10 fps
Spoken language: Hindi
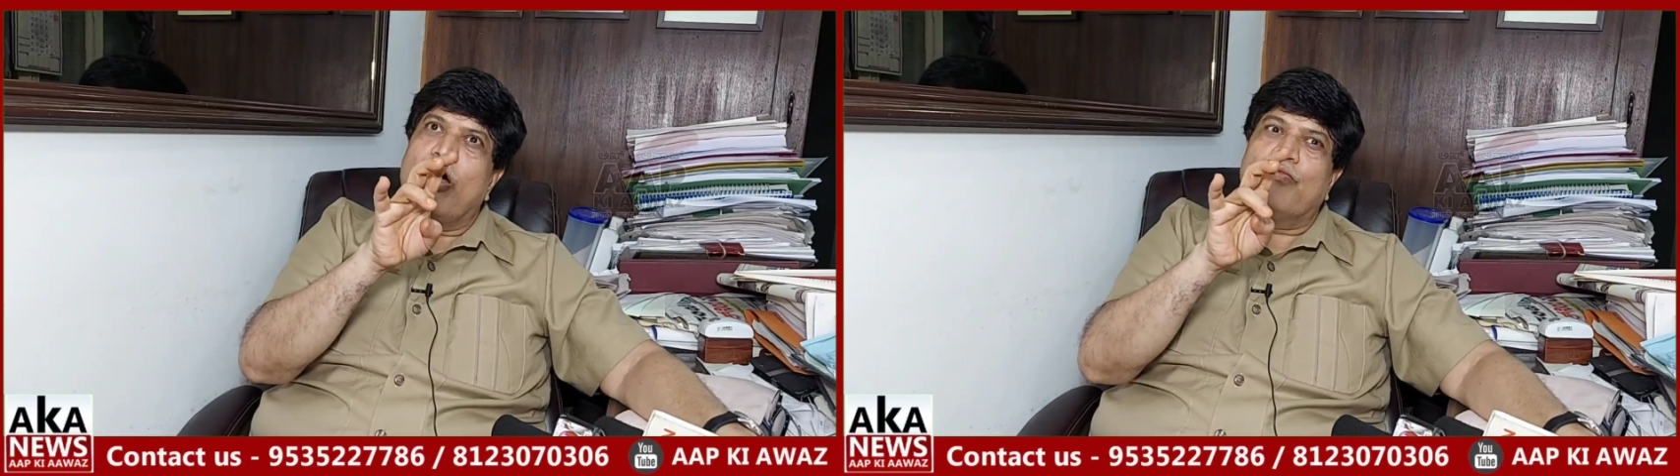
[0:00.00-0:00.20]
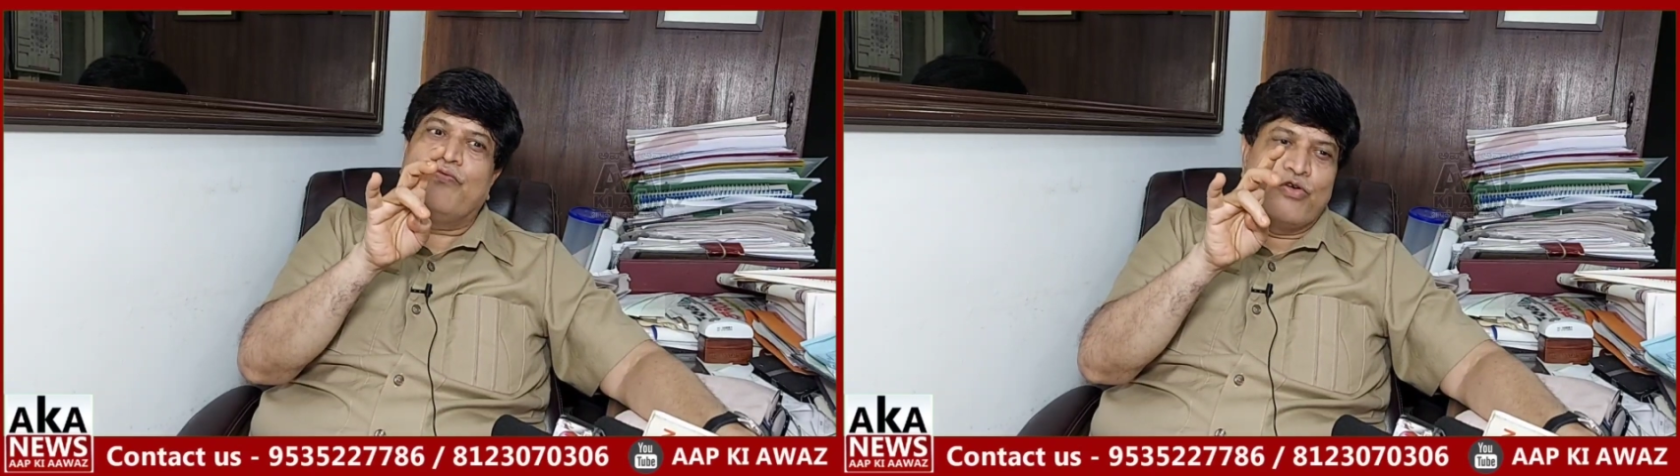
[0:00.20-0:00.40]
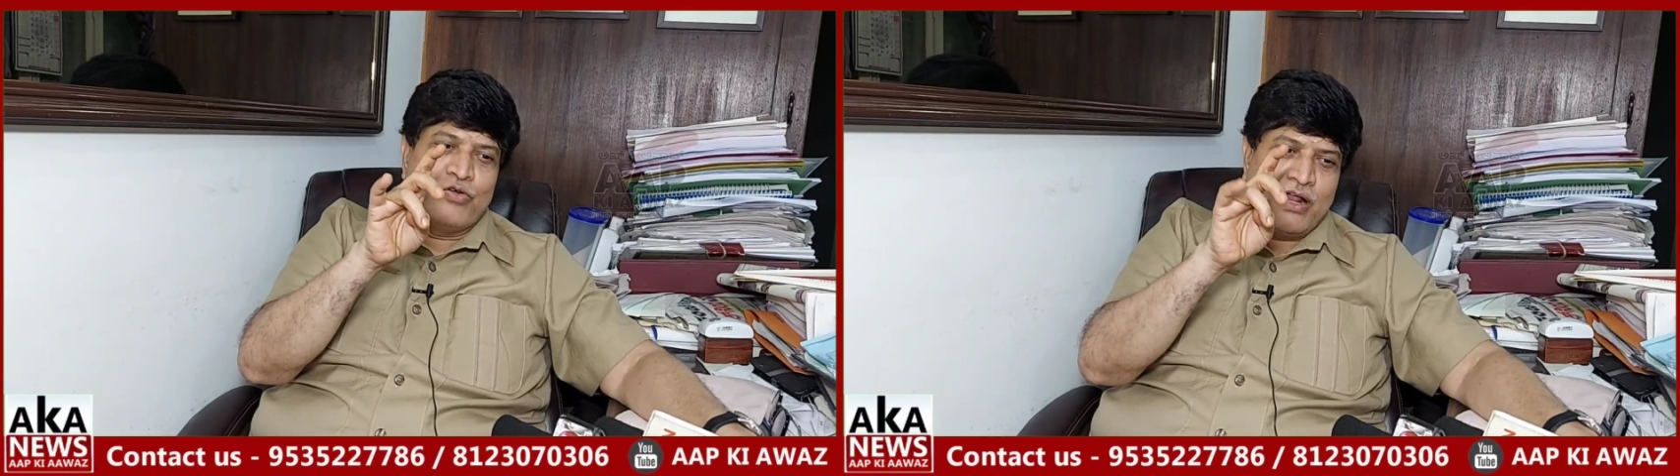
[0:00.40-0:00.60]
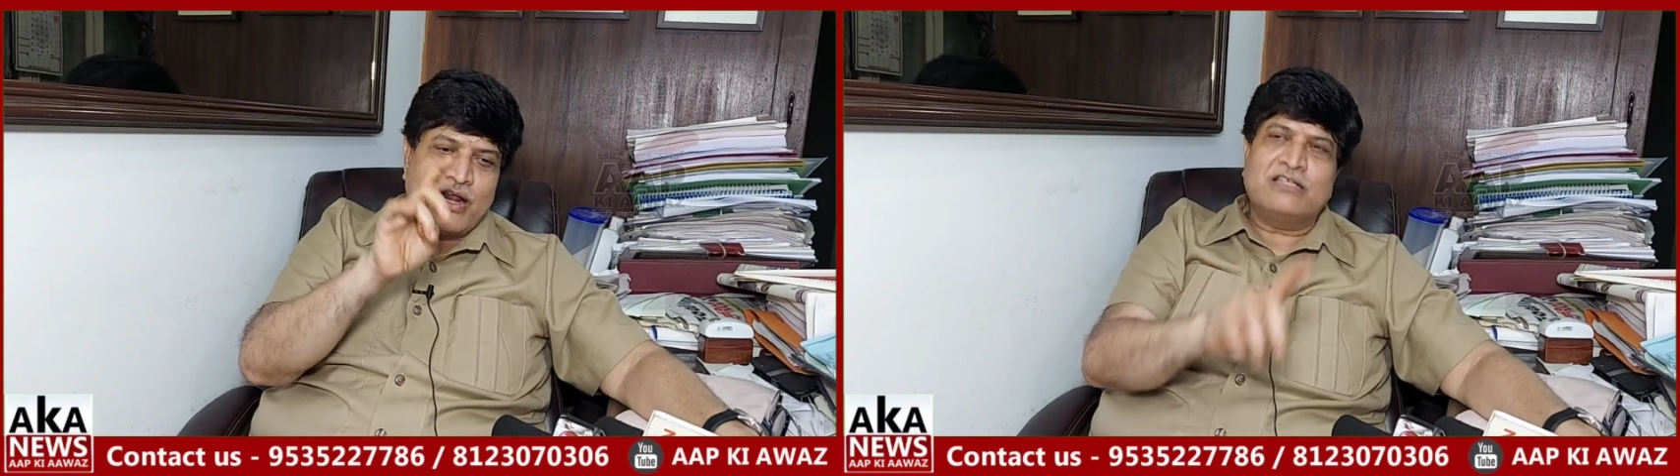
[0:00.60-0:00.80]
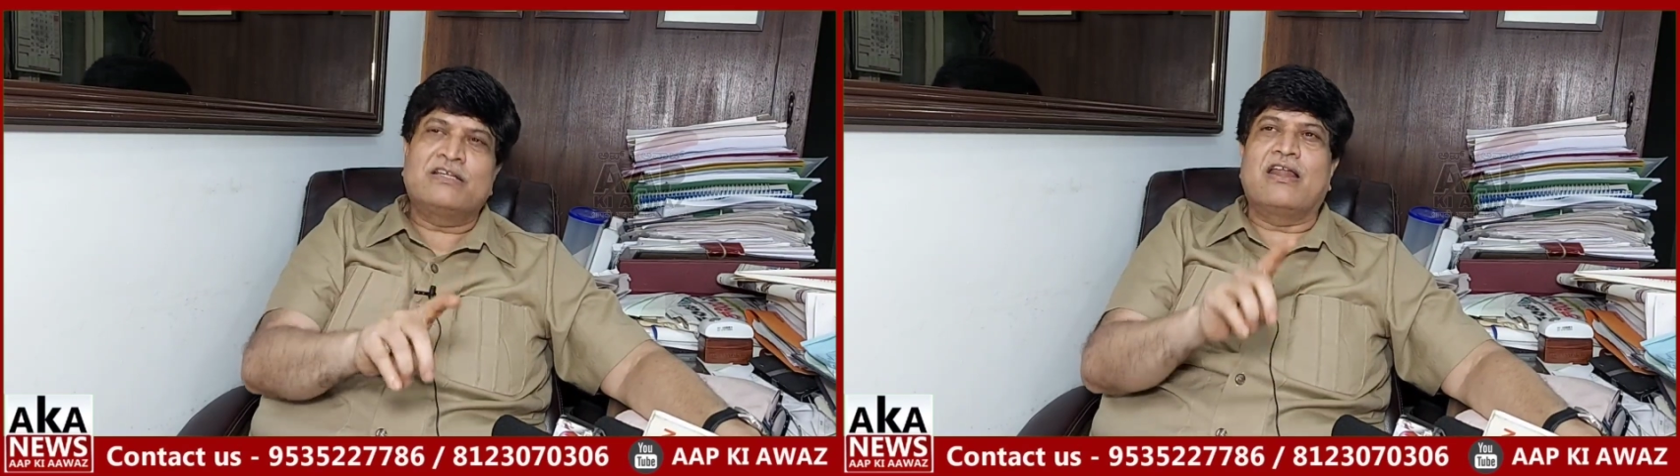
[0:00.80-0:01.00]
और फ़ौर
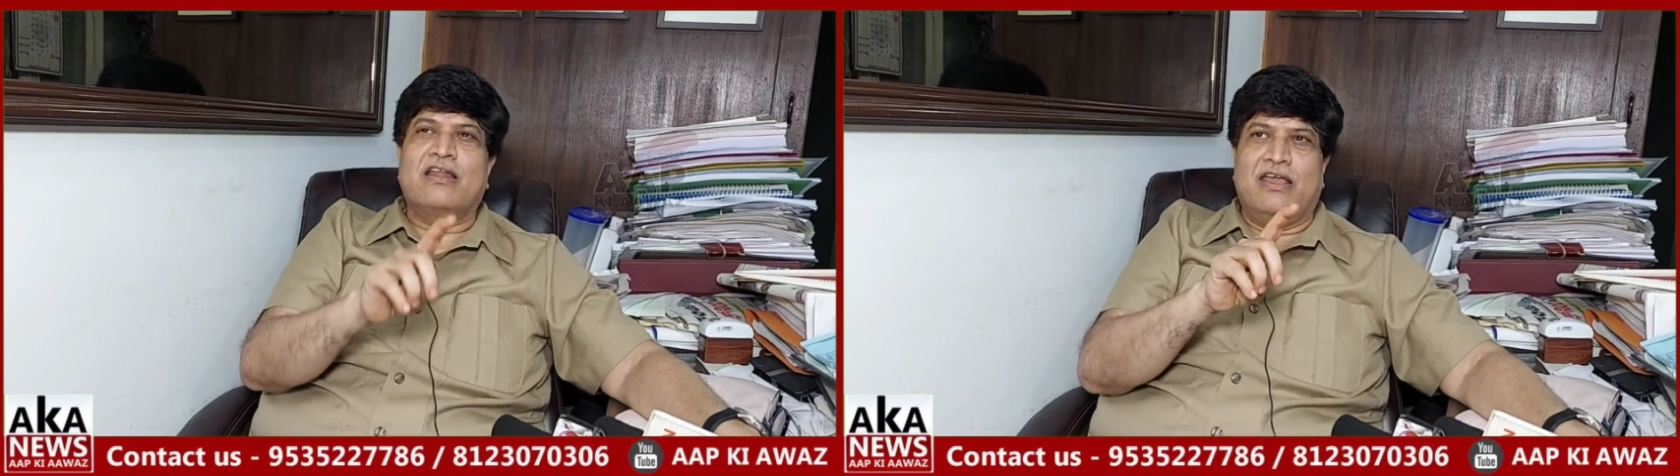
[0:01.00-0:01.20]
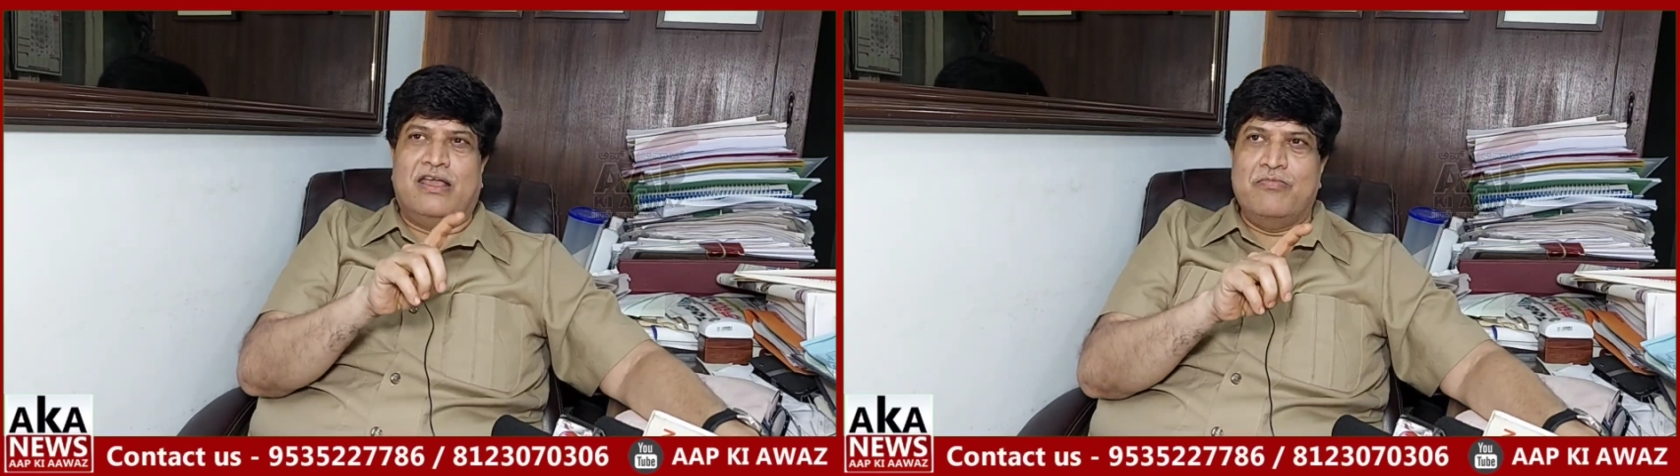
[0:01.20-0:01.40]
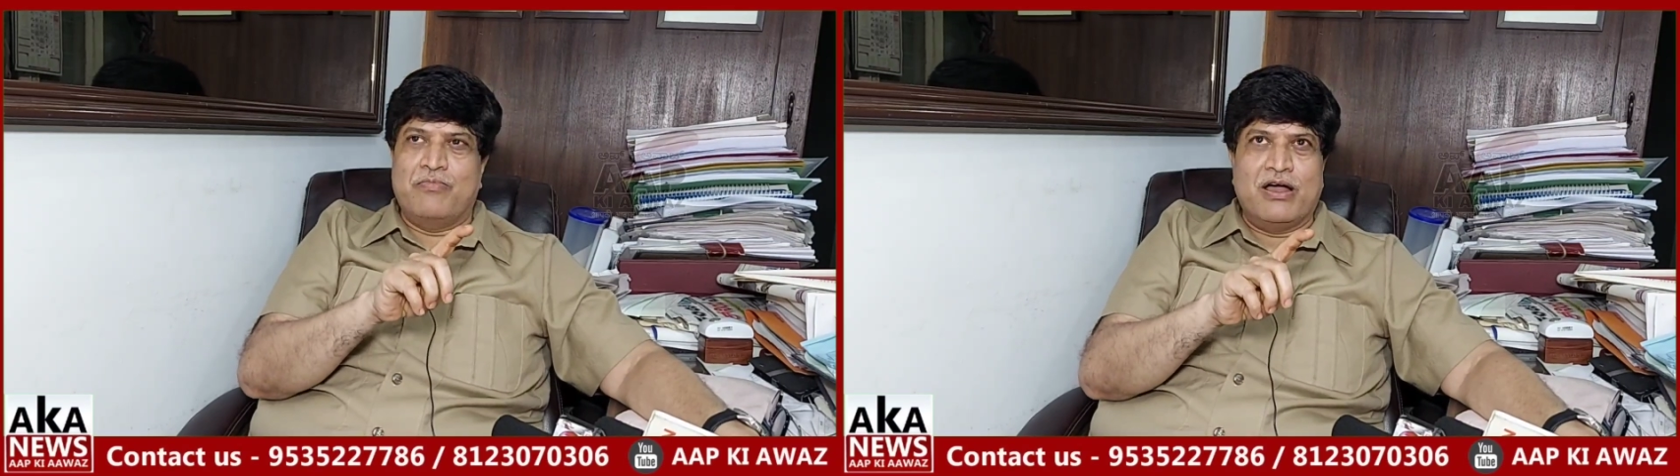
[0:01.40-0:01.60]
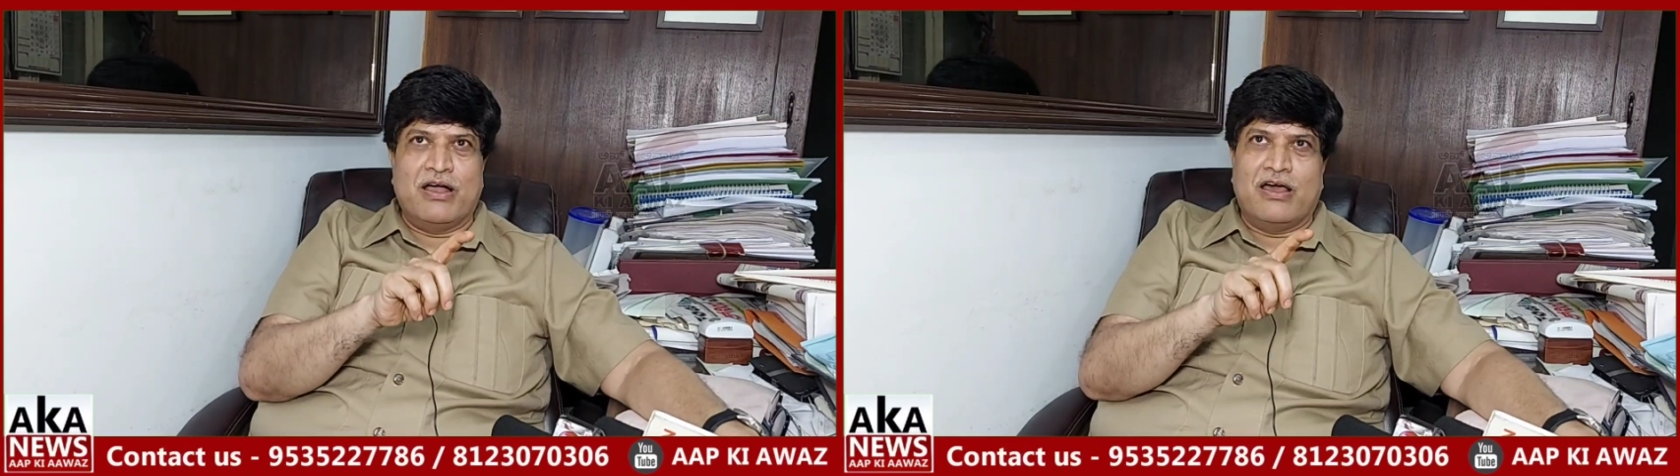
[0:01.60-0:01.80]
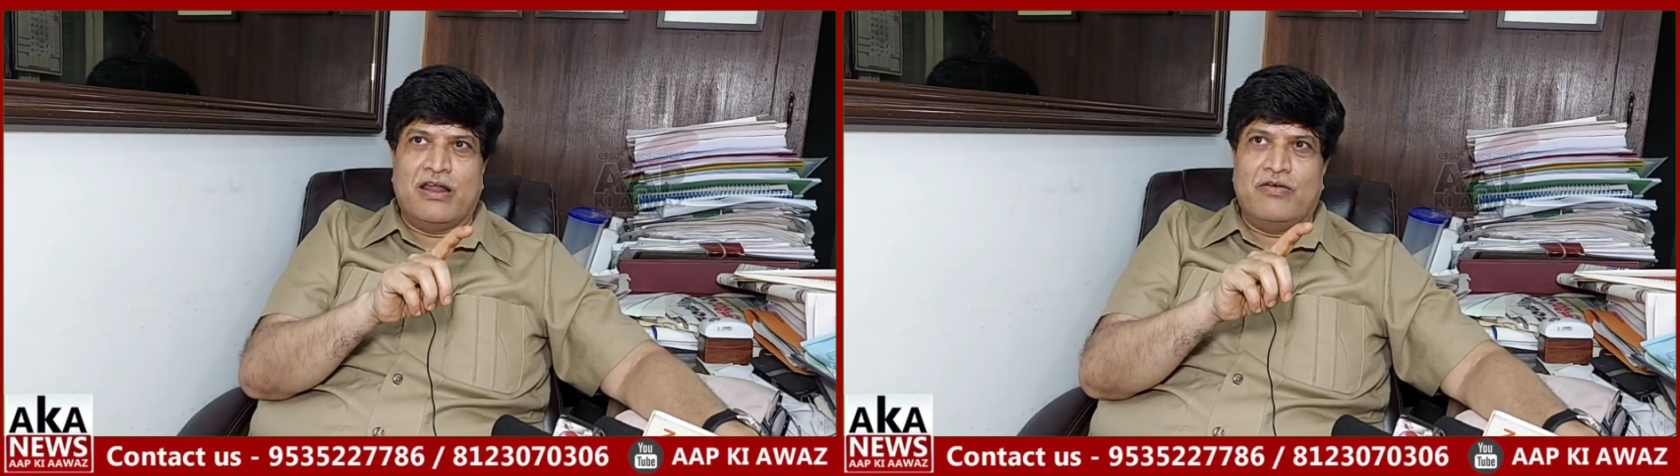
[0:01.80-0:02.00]
अरेस्ट करने की
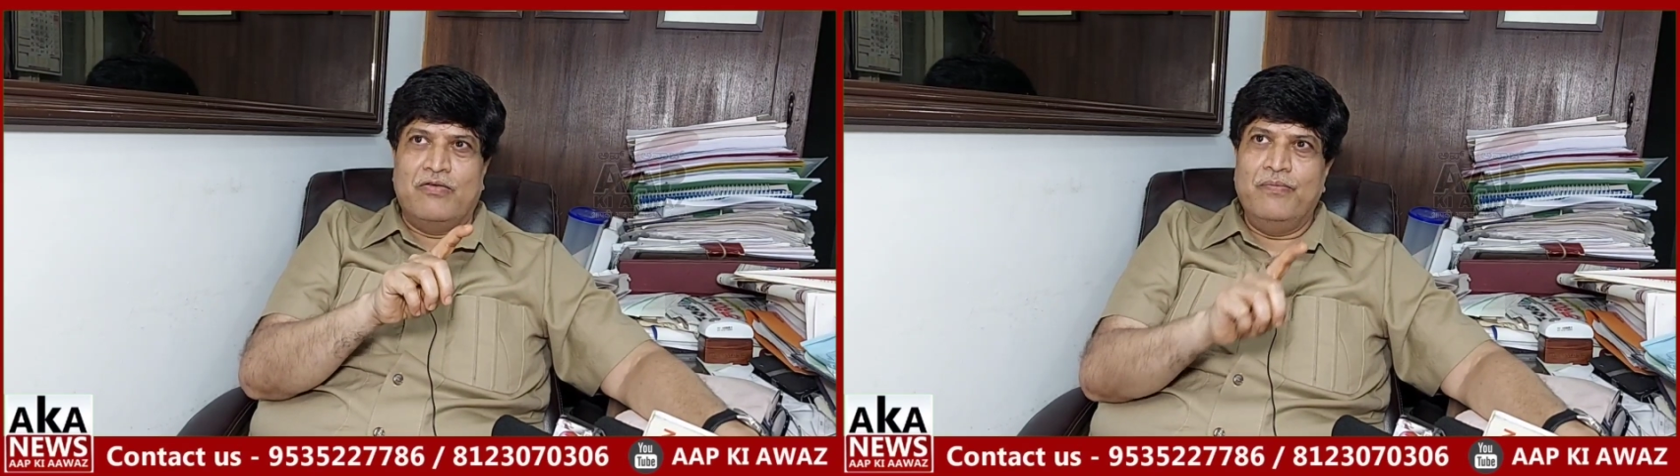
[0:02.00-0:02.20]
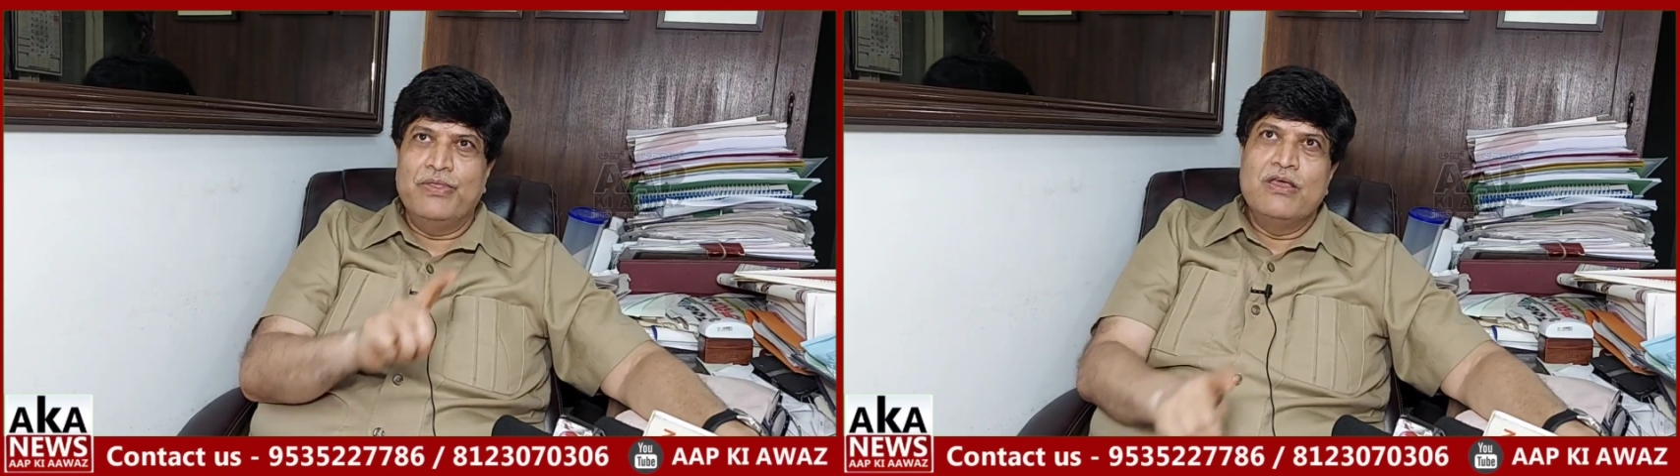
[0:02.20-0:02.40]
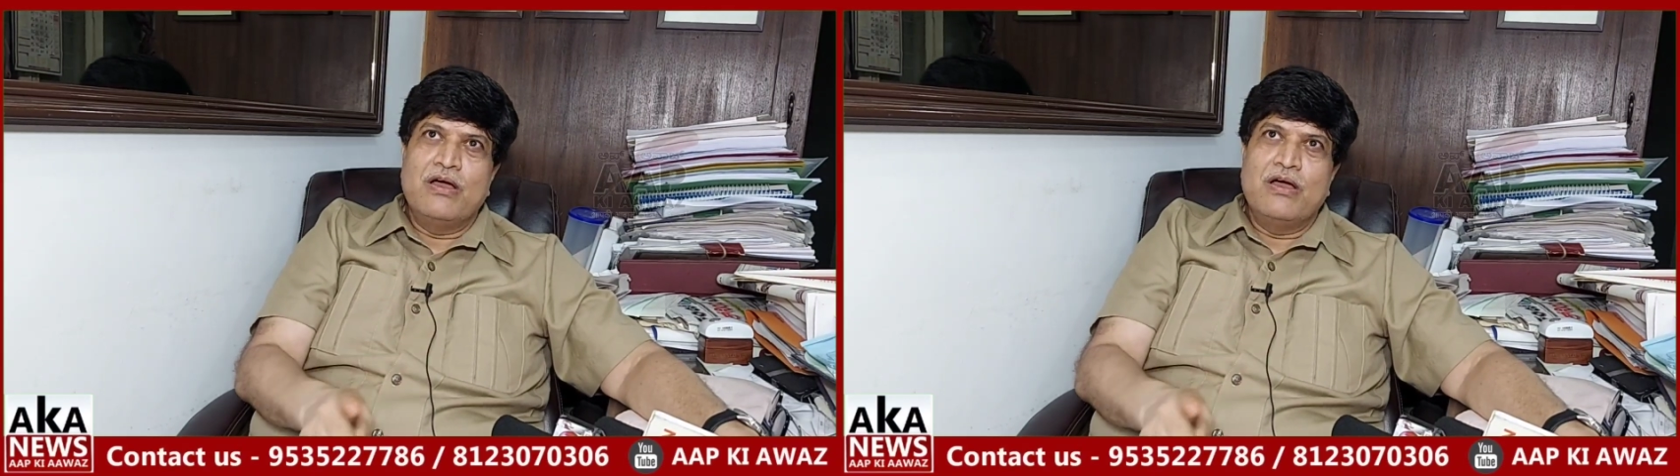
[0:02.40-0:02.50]
मांग करा हूँ